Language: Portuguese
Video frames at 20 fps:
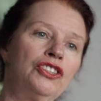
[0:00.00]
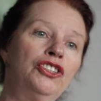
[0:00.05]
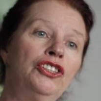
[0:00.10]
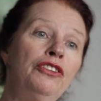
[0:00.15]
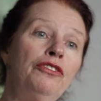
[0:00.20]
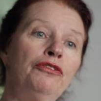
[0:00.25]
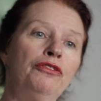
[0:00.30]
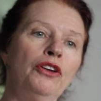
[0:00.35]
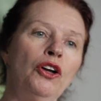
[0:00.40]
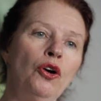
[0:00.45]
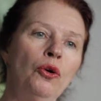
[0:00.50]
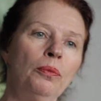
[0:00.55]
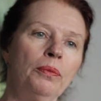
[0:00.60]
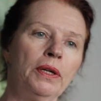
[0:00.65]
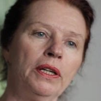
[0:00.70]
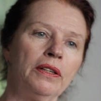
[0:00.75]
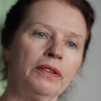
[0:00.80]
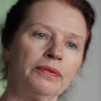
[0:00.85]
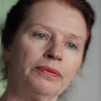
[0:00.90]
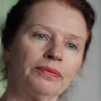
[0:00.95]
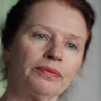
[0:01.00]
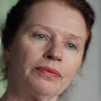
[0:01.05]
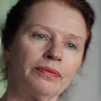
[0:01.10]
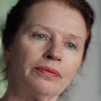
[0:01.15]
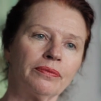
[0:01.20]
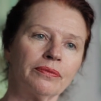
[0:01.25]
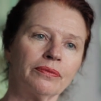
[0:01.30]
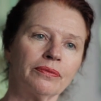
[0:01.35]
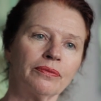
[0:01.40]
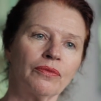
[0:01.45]
de filme
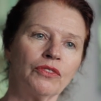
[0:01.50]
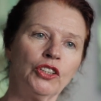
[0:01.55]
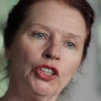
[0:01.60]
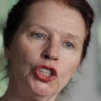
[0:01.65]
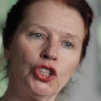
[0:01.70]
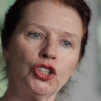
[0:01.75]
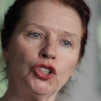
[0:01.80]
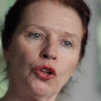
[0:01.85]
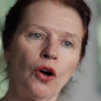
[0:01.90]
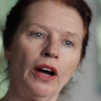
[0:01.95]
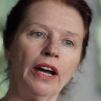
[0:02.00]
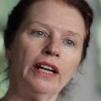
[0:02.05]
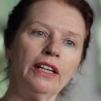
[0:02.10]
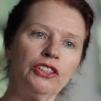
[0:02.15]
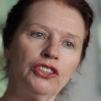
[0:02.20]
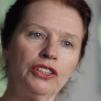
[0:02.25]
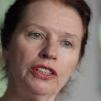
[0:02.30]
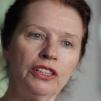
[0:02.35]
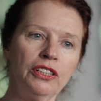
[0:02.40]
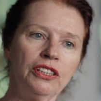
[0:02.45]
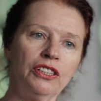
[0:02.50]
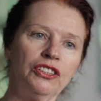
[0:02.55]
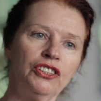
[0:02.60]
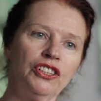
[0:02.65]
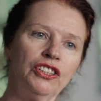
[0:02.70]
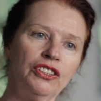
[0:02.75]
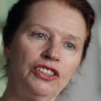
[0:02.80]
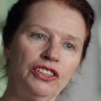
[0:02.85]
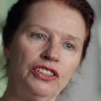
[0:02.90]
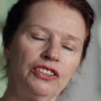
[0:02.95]
de história de,
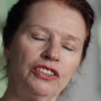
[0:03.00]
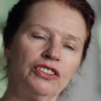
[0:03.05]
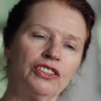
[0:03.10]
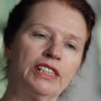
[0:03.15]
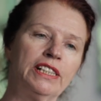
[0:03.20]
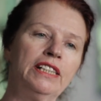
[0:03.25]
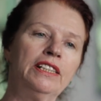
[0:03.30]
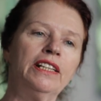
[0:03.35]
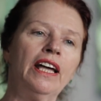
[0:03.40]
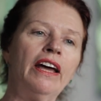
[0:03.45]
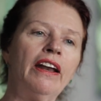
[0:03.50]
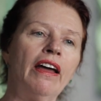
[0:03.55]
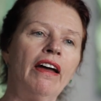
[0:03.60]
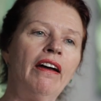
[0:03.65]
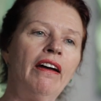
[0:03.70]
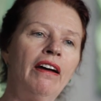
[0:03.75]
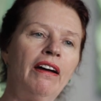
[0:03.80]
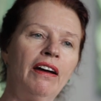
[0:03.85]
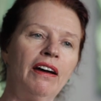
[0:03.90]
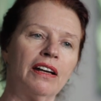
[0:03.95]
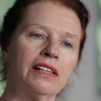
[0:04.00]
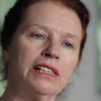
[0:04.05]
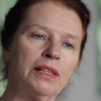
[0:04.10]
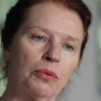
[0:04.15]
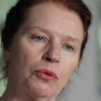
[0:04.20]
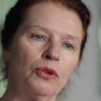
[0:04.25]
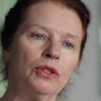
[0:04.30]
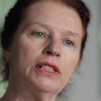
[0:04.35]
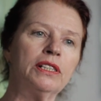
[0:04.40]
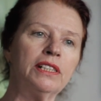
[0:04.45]
de, Cinderela,
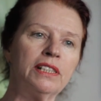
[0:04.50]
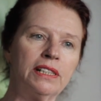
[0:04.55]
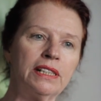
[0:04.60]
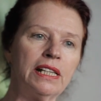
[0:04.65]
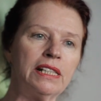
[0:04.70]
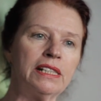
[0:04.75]
coisas